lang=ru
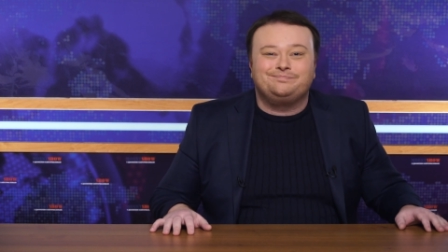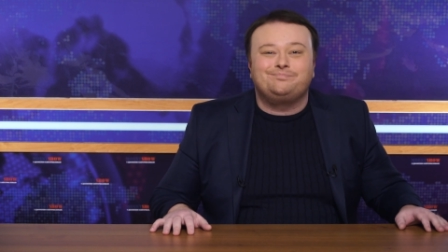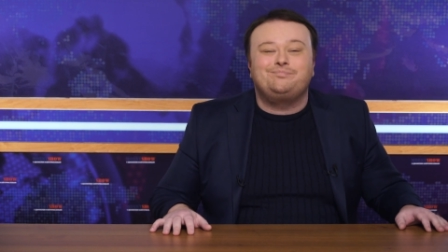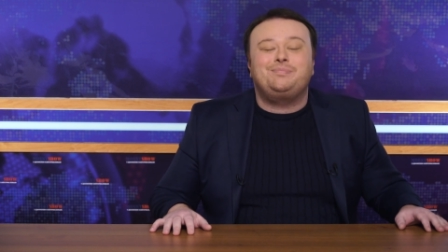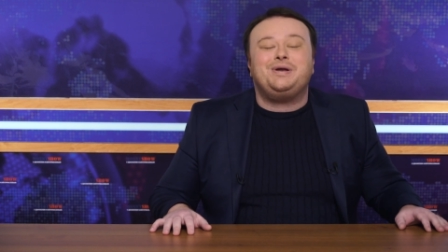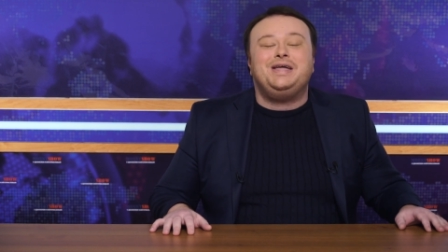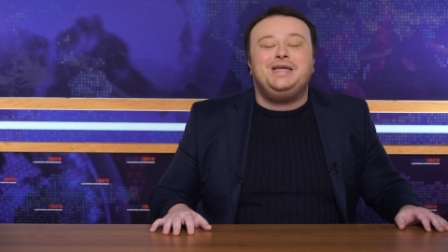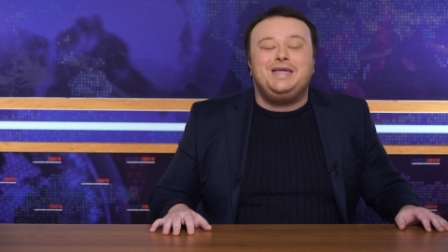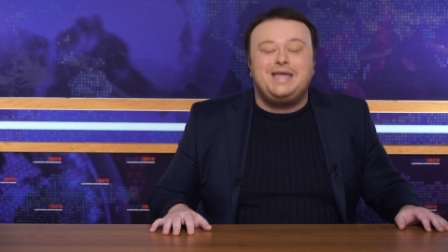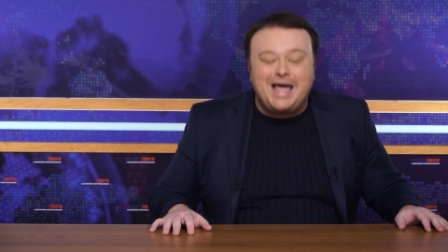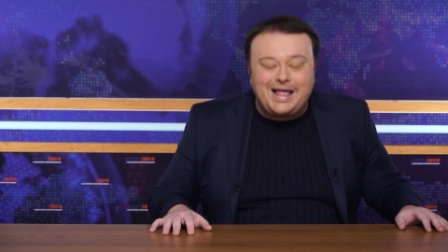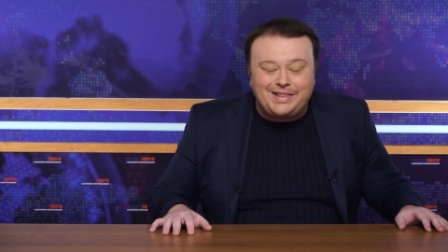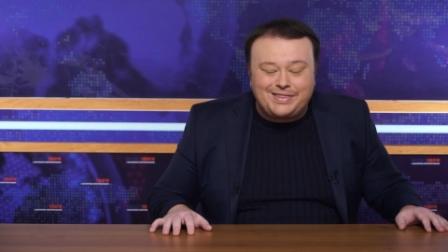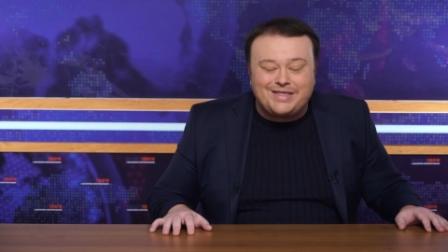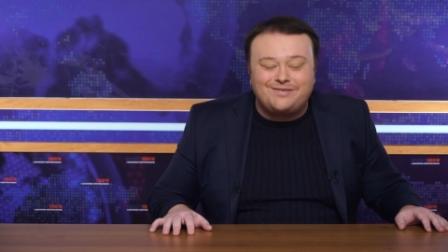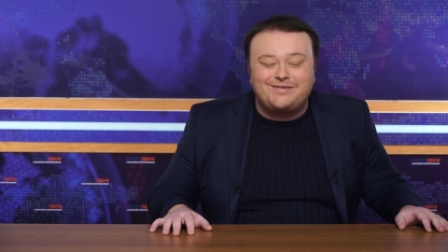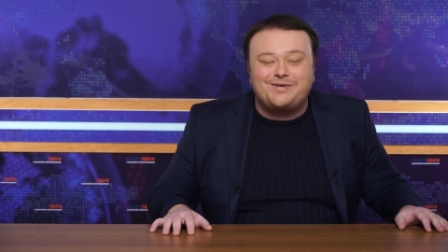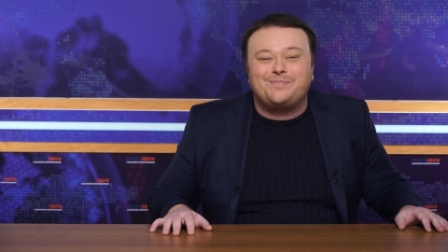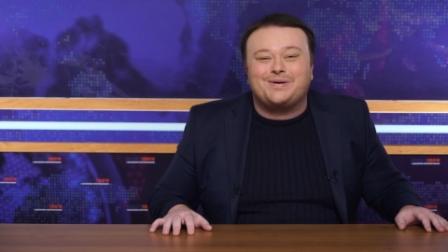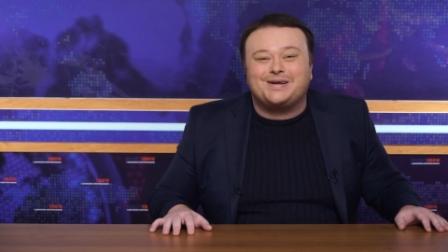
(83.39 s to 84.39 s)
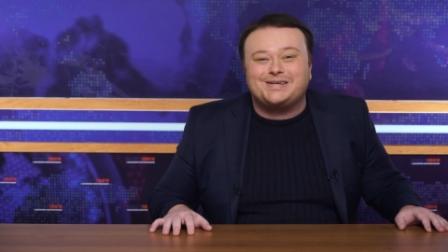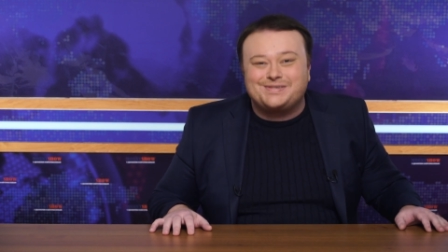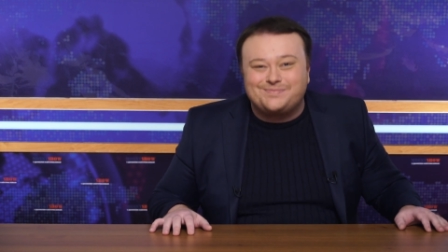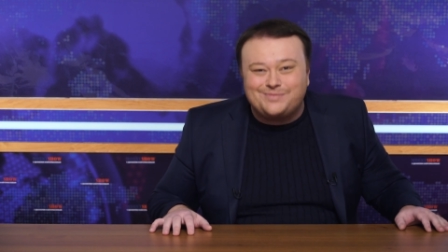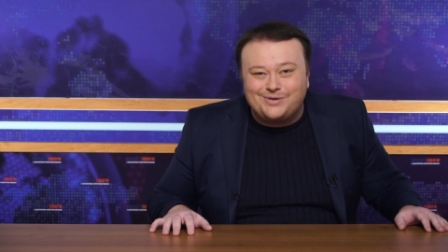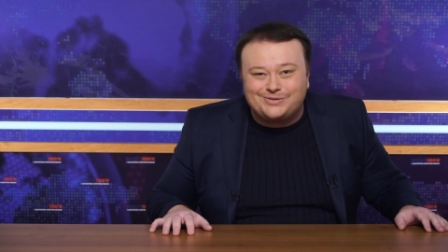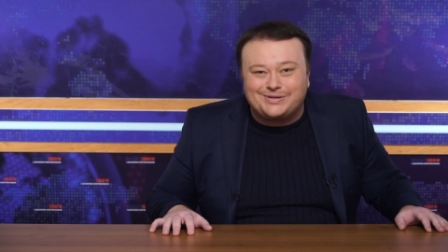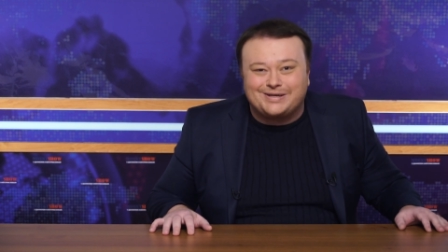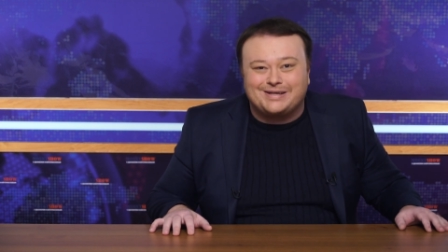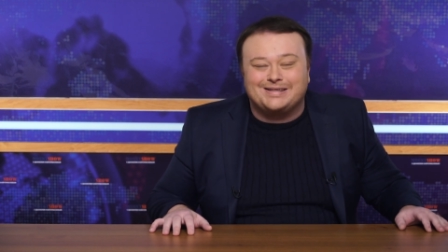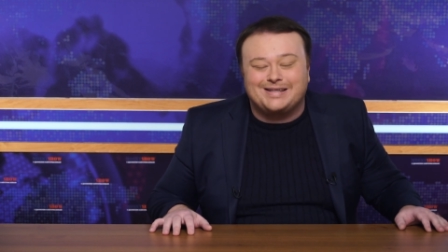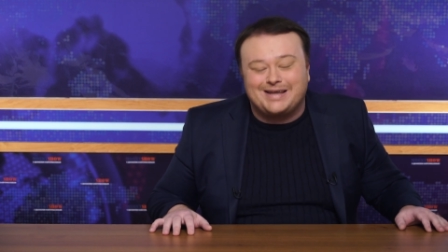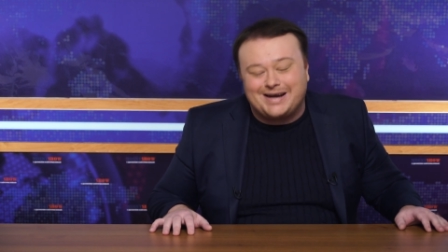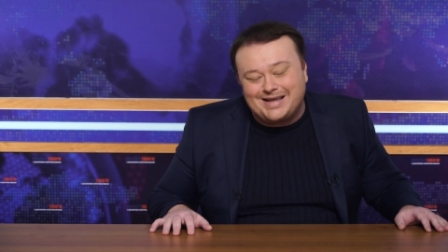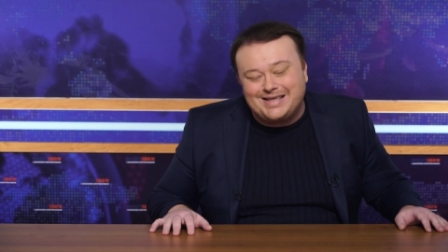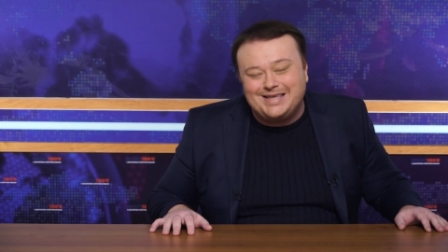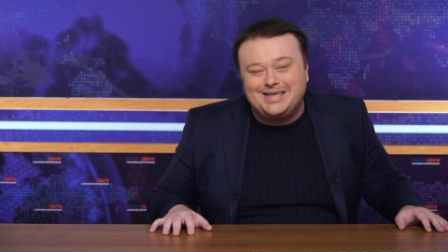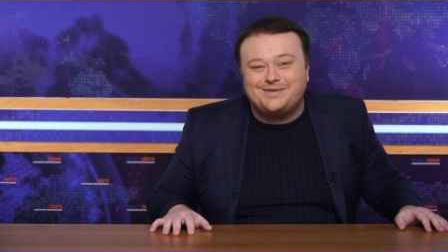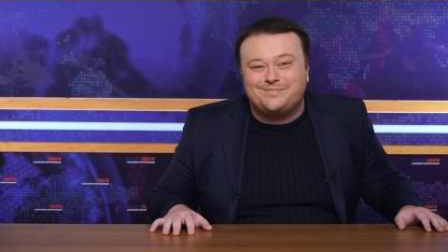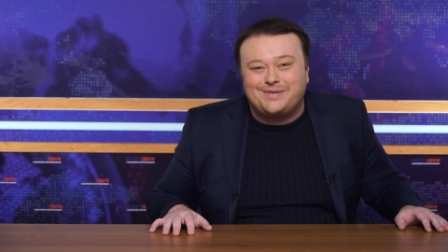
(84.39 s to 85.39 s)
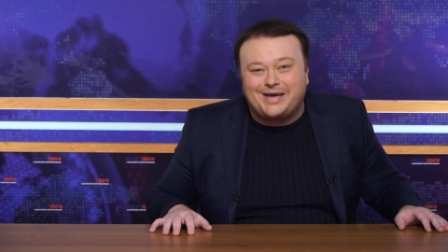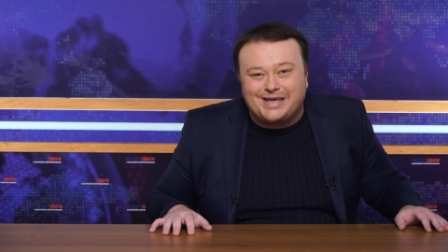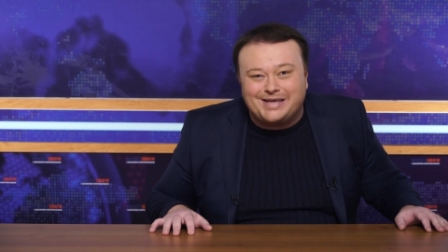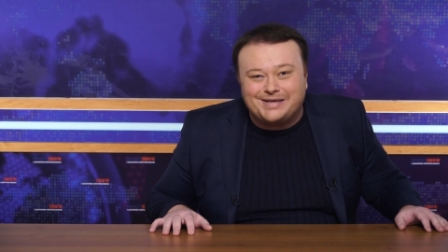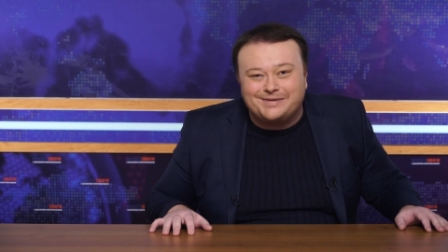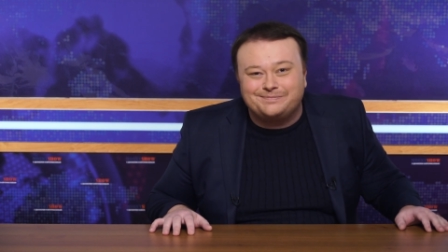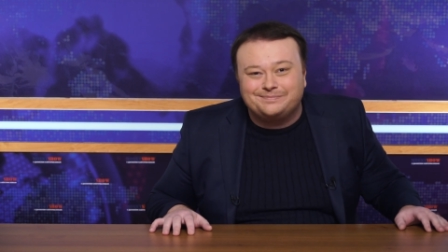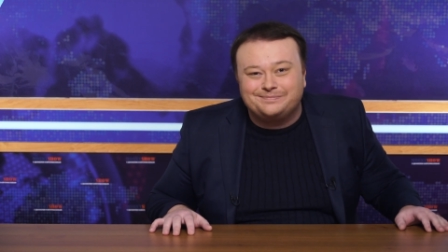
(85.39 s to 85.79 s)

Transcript: Приятного просмотра, дорогие мои.